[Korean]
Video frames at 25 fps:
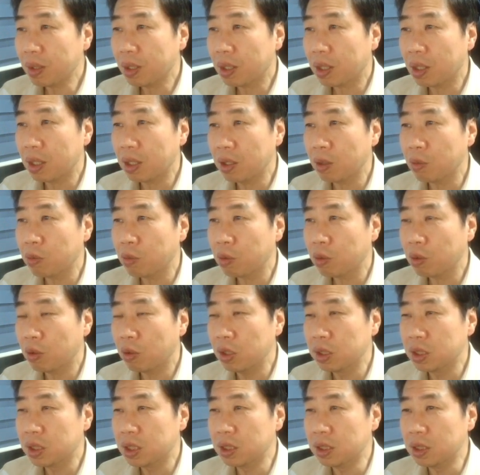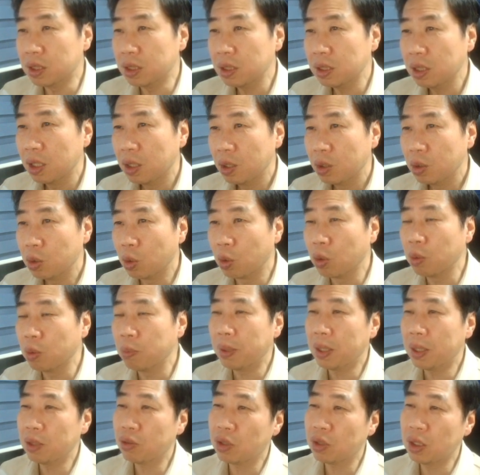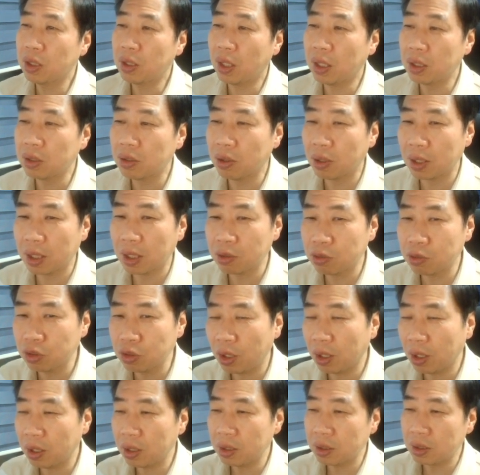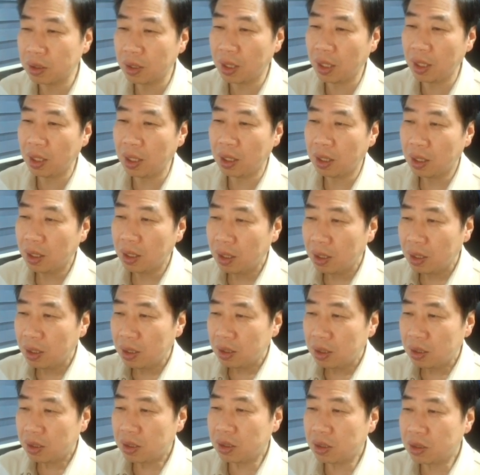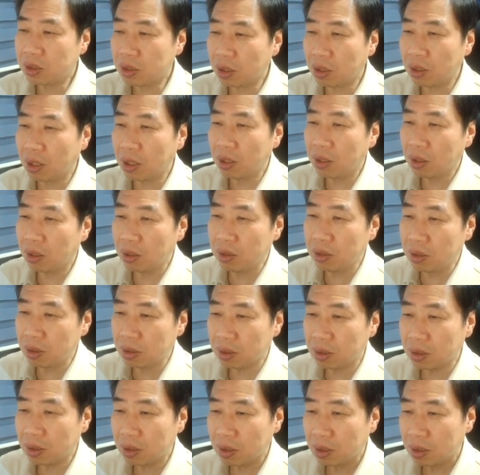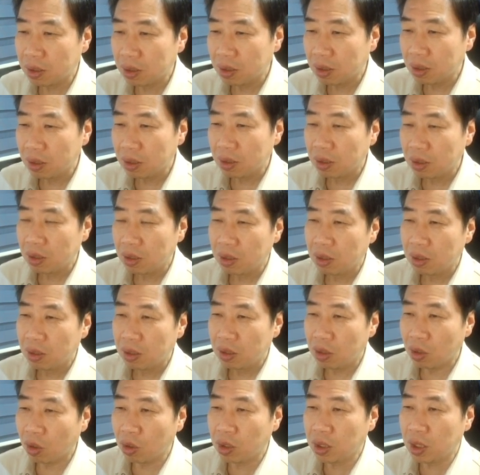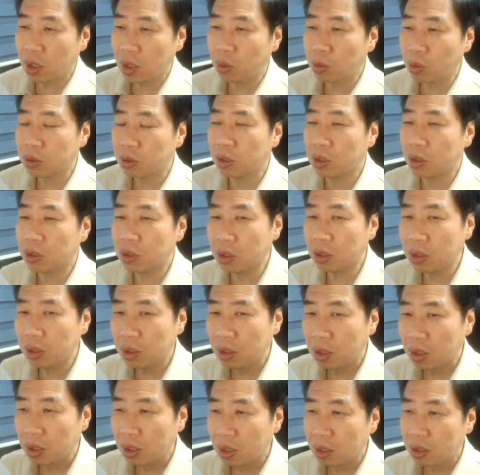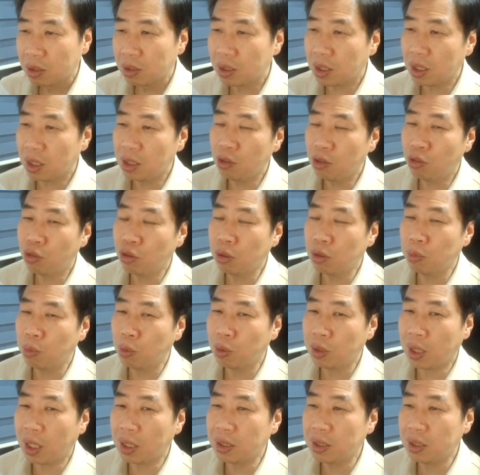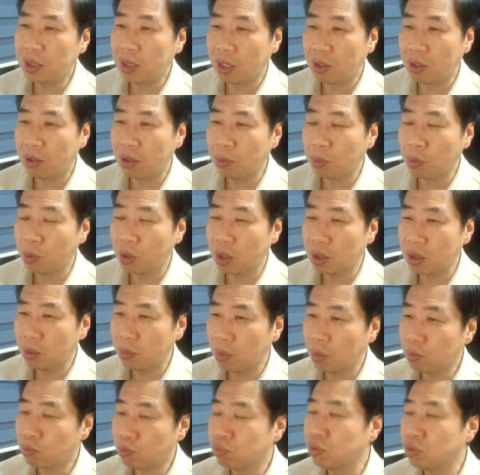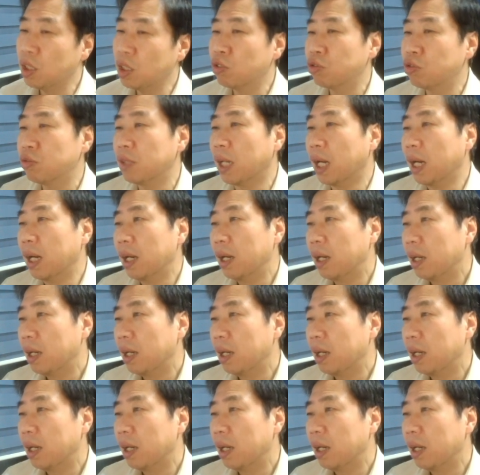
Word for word: 예, 걸치는 요런 바둑이 되는 거라고 되어 있는데 실전에서는 여기다 뒀거든요. 그러니까 이 수를 보고 당시 해설이 뭐라냐면 무리수다.